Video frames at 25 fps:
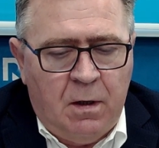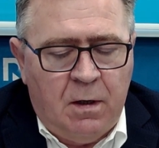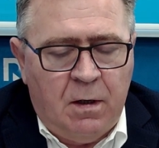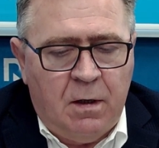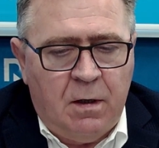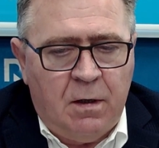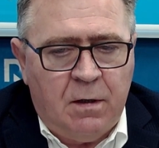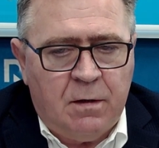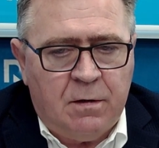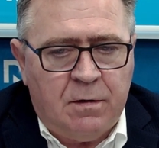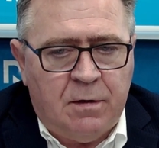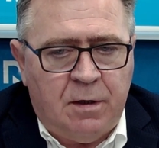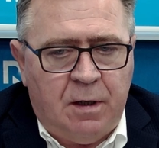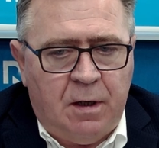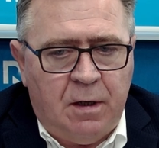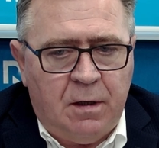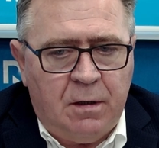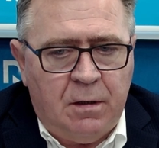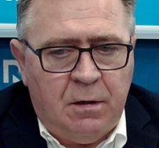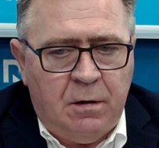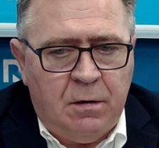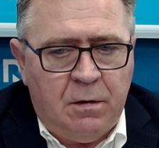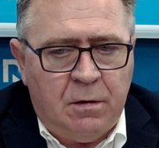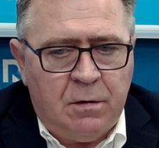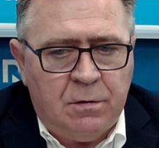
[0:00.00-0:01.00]
E, ta
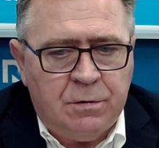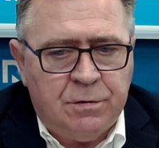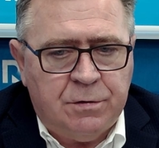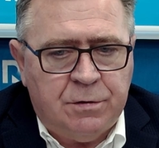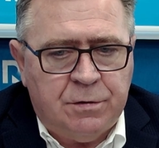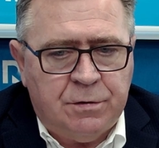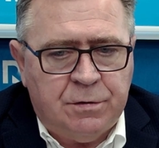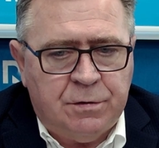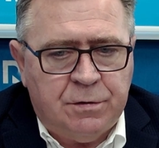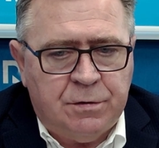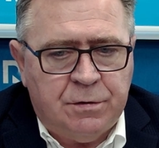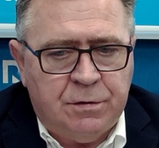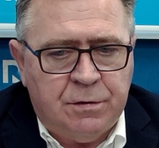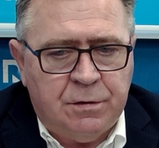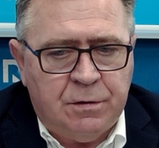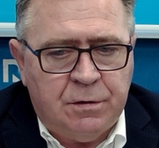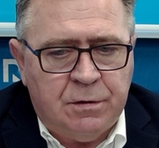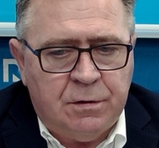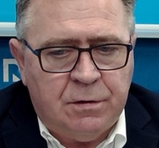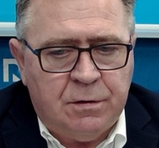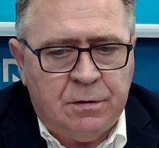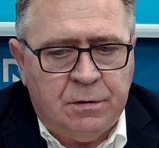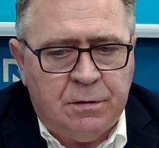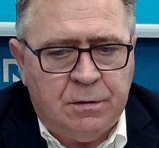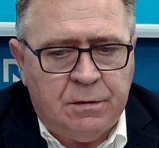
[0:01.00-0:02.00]
ilość, e,
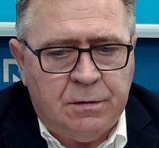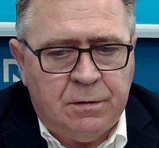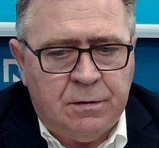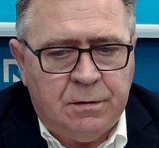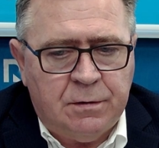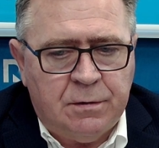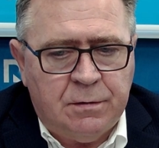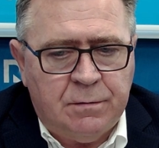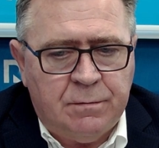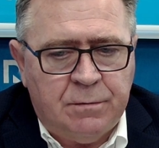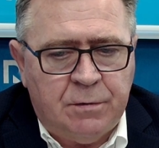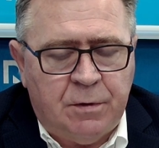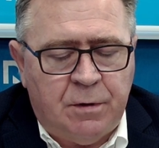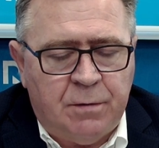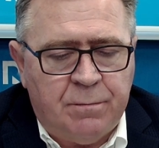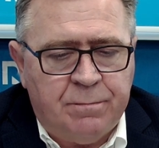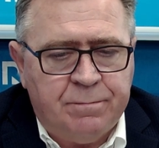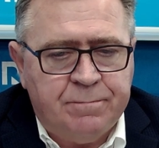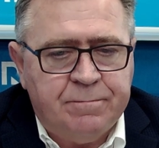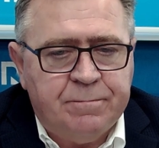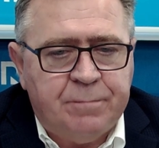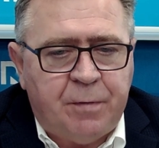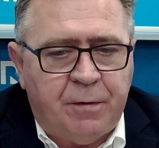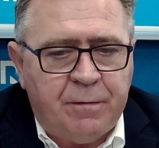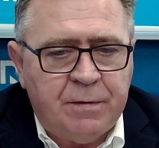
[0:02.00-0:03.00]
no
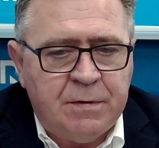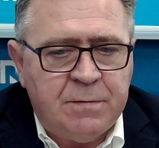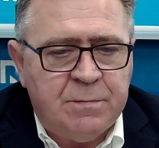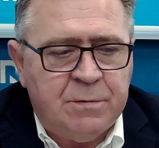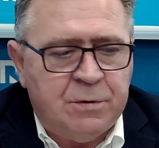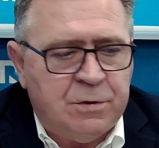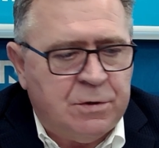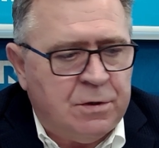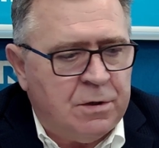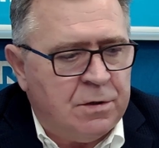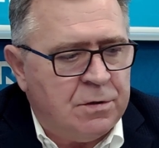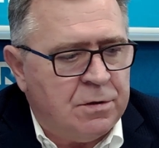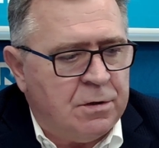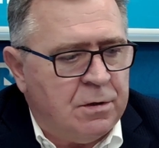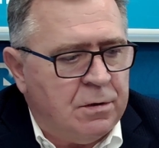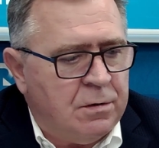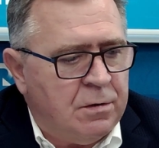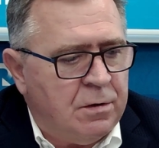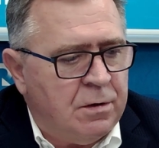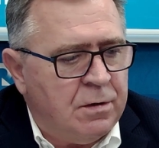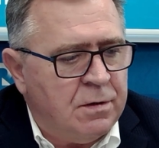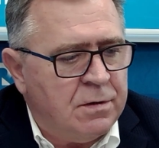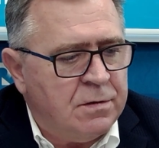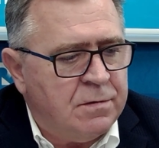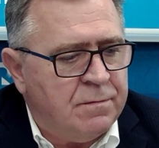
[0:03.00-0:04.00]
powiedzmy szczerze,
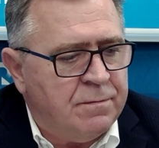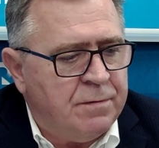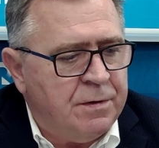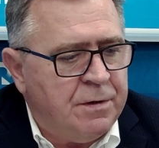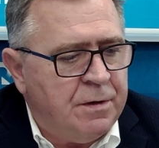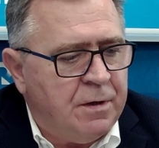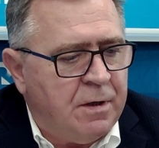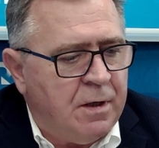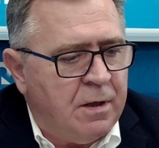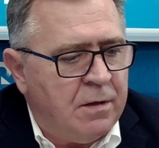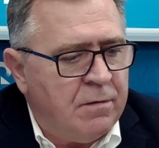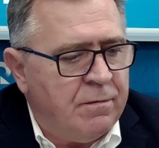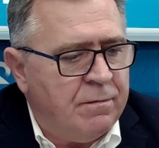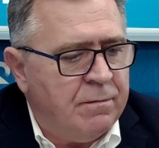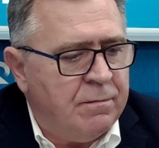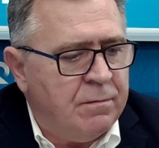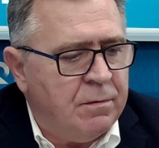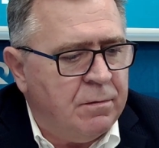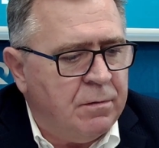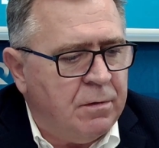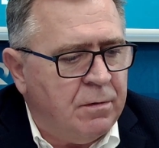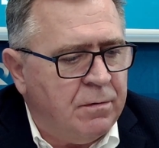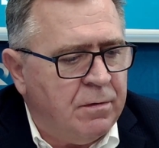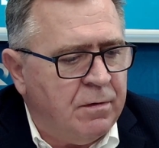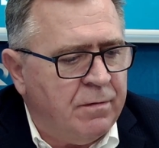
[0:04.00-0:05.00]
to jest wynika,
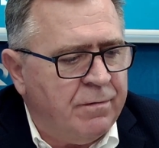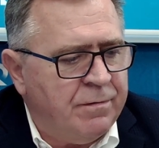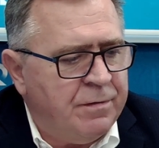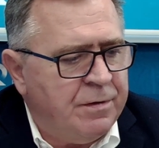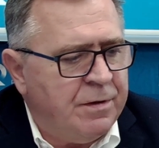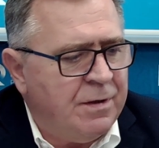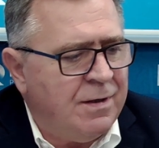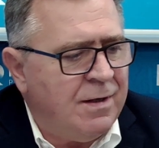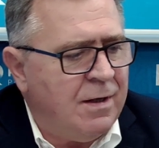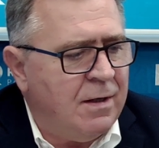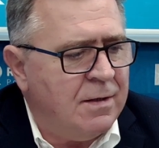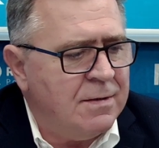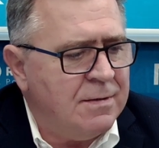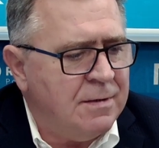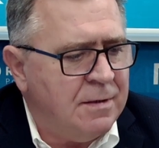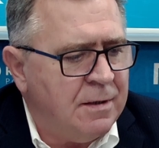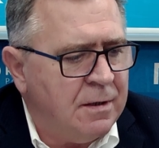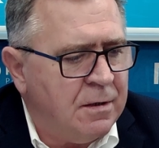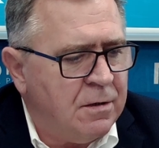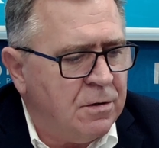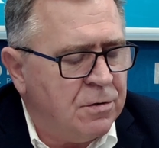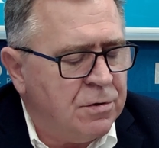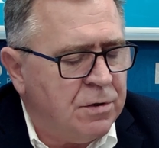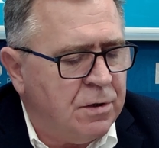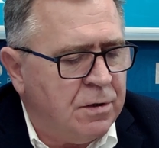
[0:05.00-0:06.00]
ono wynika z
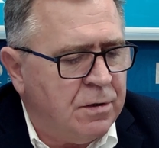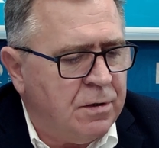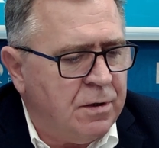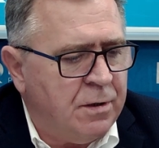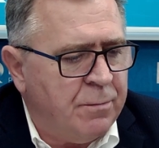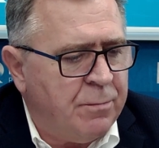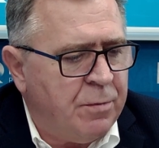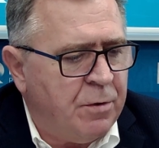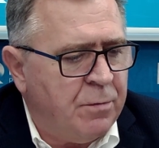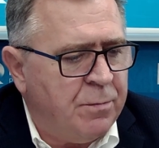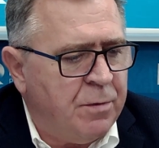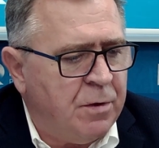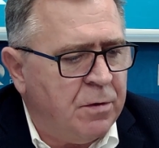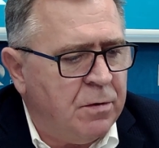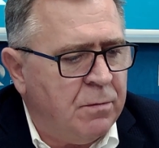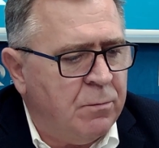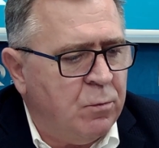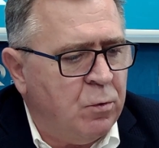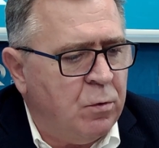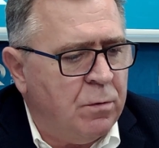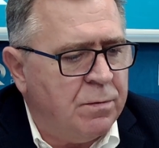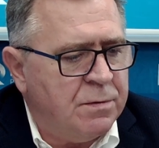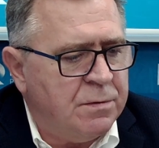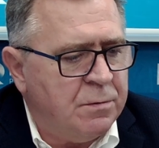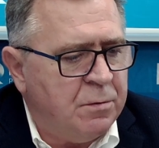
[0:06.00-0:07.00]
tego, że te podmioty
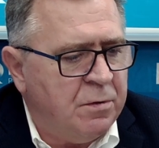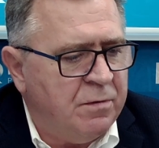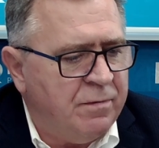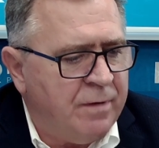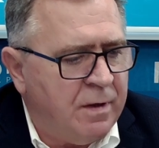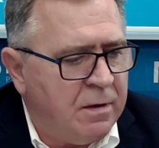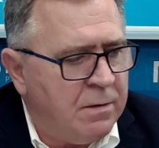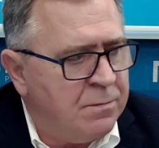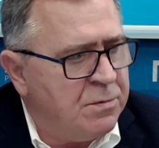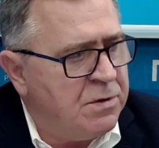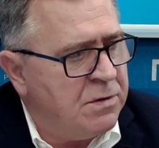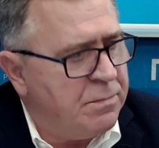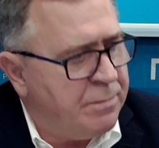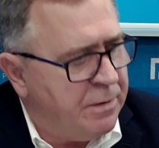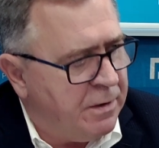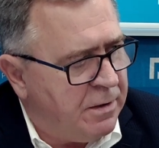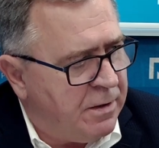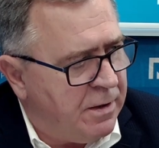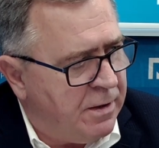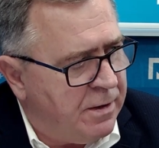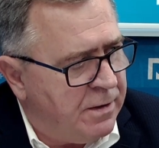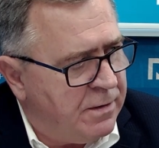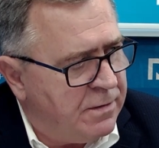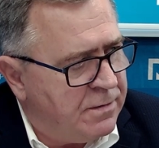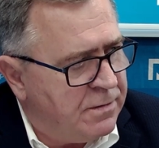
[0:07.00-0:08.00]
były obsługiwane przez
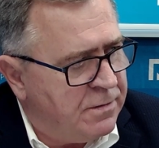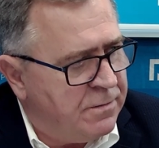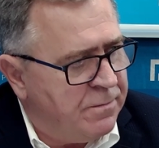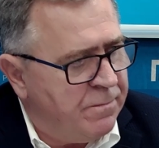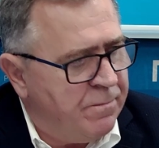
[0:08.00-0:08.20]
PKS.